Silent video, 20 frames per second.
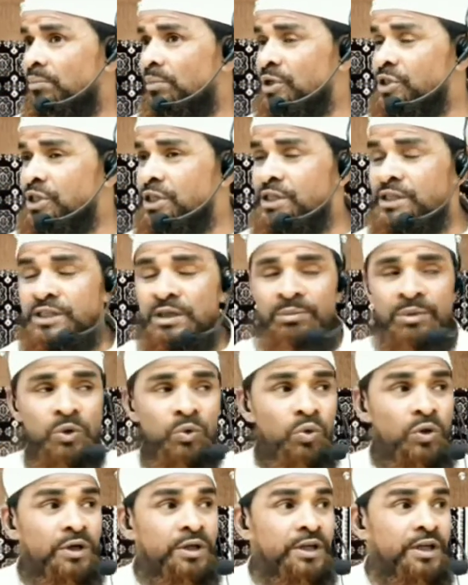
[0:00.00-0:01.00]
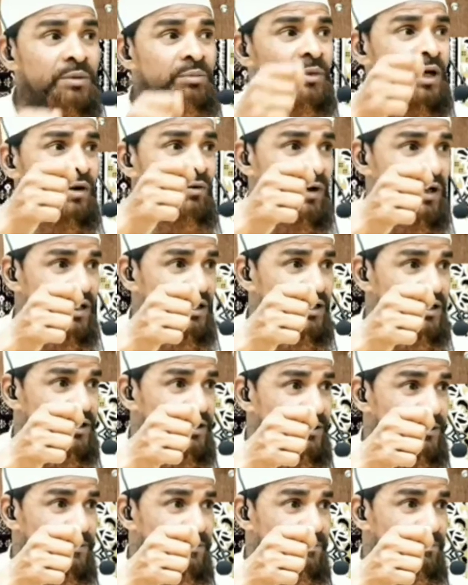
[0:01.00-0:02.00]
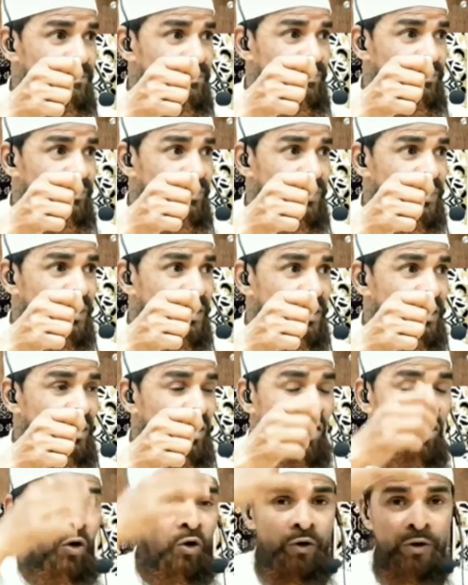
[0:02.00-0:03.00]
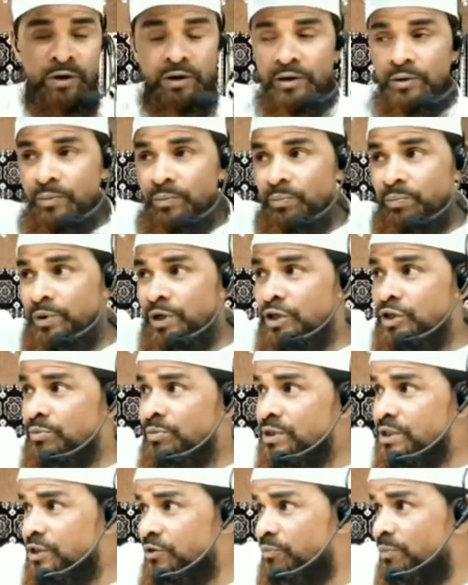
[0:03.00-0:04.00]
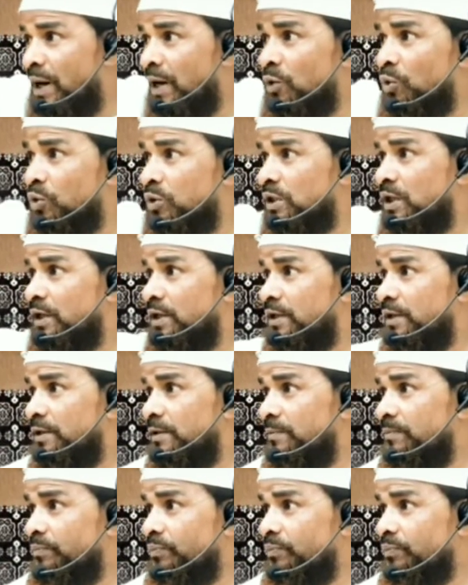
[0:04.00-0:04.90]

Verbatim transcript: मशीन से बिल्कुल ट्रिम करवा लेते हैं और बीच में सिर्फ बाल होता है